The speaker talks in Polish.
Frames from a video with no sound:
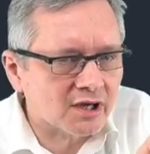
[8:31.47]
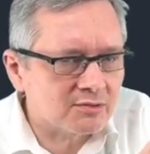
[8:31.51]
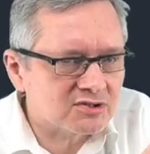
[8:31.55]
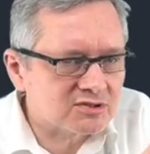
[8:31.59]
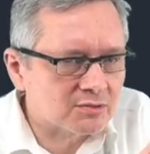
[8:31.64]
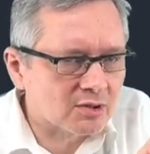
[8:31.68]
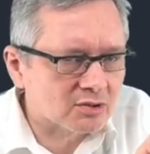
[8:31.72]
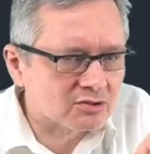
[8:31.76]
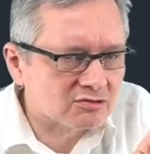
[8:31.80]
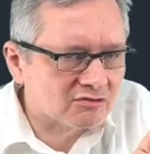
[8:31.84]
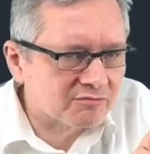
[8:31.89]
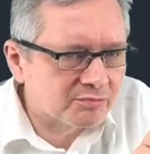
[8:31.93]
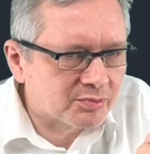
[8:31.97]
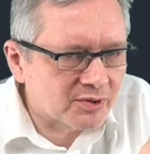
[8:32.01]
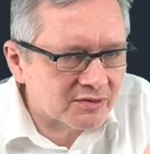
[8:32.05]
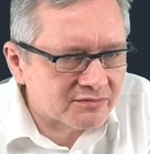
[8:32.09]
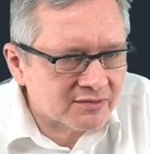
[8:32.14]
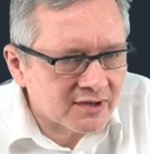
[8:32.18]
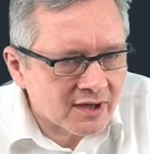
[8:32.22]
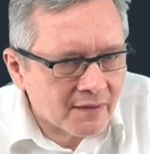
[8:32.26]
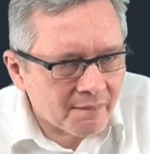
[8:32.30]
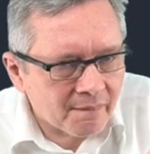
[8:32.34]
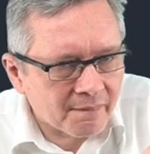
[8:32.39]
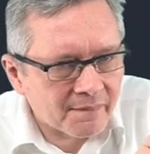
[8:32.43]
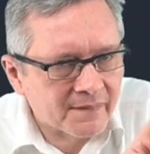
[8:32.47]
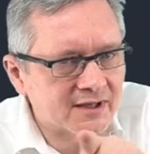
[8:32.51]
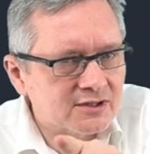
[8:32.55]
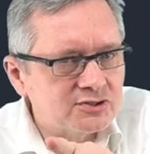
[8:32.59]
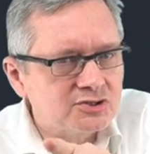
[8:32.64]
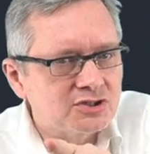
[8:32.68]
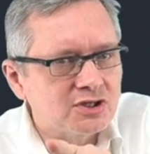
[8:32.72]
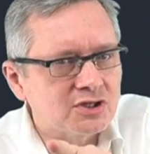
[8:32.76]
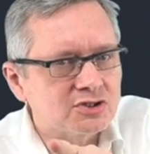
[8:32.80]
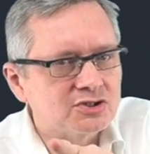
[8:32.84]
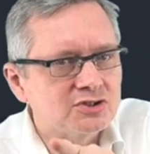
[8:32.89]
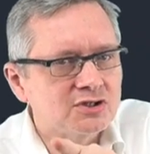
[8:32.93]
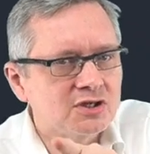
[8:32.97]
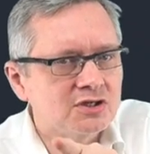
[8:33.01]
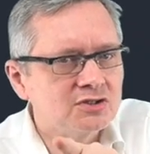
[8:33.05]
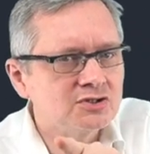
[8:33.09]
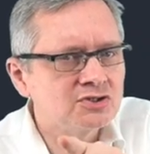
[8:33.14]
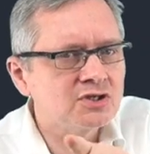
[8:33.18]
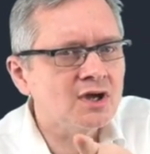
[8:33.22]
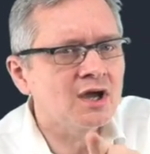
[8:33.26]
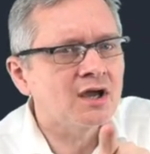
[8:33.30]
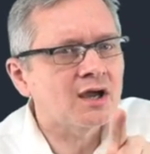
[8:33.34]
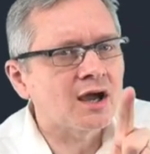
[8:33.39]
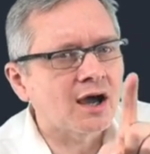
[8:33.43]
Jak będzie miał to wpływ na
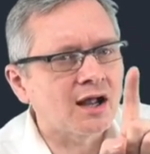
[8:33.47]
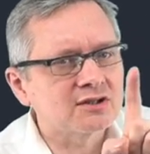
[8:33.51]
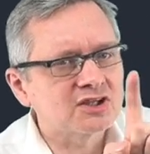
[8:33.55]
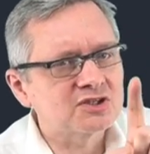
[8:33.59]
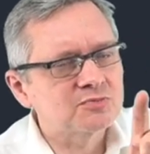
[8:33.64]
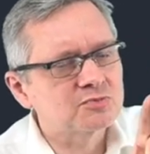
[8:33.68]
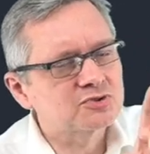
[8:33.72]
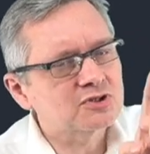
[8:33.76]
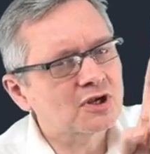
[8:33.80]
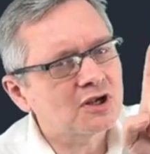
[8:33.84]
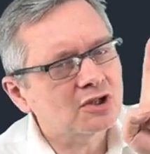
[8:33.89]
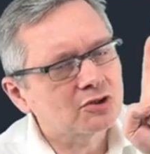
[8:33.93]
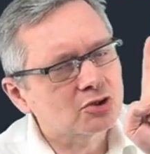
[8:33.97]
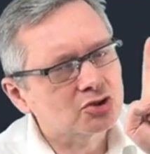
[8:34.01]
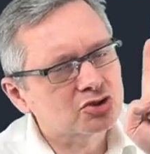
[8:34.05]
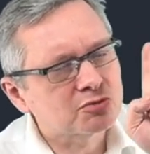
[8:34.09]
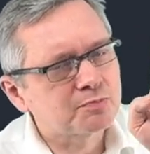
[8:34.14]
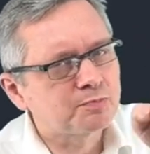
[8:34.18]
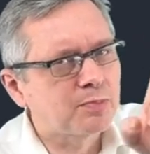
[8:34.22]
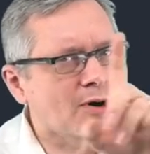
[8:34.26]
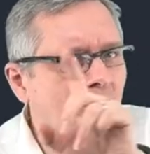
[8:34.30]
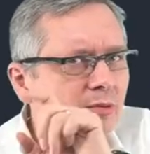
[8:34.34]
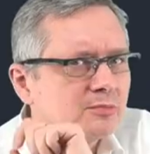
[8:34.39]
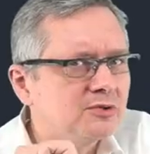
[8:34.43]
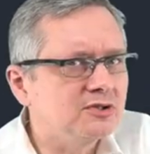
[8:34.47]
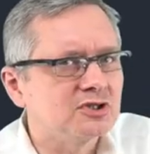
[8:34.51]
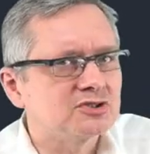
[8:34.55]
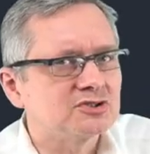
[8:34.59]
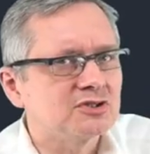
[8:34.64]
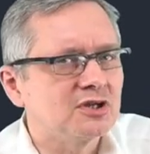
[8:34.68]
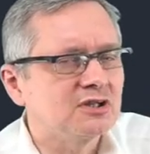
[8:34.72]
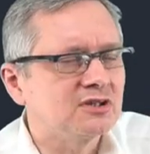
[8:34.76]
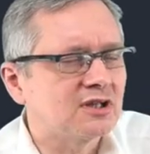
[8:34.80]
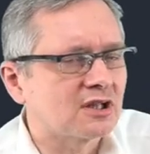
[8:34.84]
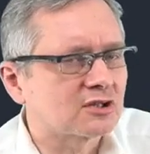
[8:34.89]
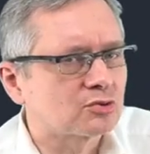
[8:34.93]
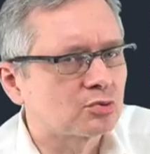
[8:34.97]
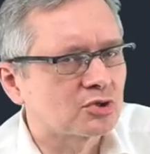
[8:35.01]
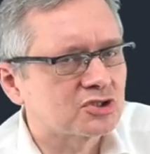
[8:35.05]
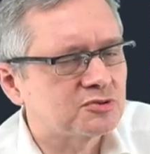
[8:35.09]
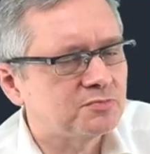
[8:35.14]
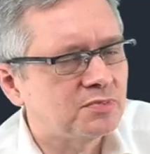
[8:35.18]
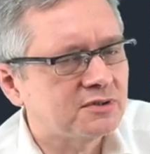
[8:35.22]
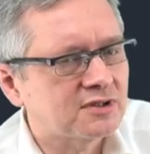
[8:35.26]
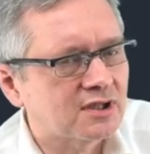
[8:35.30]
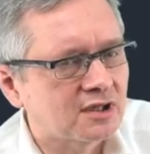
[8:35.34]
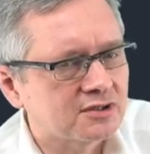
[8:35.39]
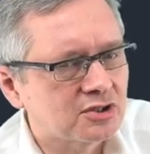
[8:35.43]
10, ale też może kliknąć pomin, jeżeli na
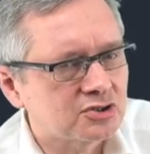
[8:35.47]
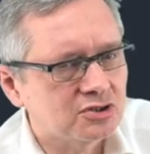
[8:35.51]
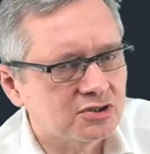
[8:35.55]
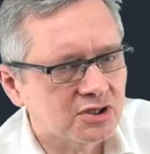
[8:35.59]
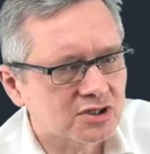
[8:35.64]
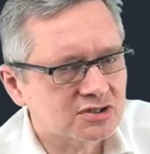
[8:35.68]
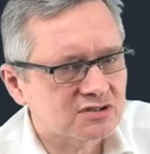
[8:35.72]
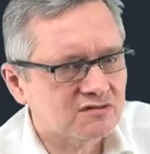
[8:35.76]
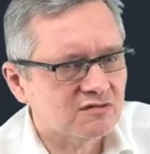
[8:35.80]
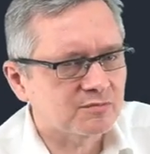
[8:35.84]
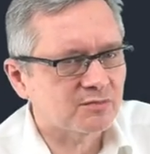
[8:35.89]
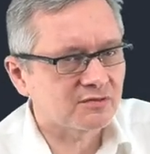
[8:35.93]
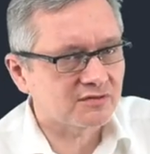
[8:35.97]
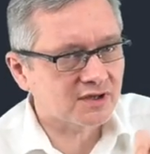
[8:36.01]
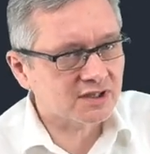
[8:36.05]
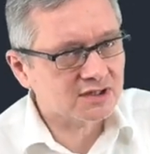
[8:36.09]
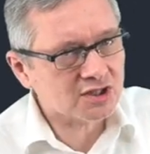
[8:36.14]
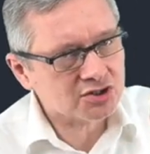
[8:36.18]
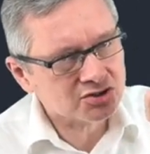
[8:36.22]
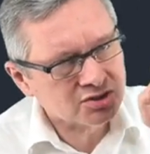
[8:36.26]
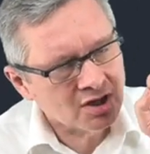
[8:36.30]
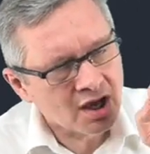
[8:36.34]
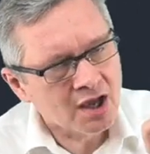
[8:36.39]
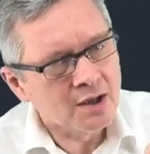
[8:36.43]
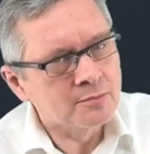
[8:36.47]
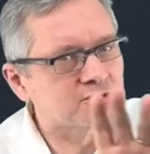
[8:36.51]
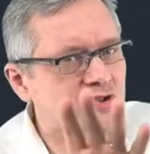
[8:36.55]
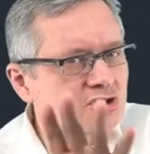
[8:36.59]
któreś pytanie się nie chce wypowiadać,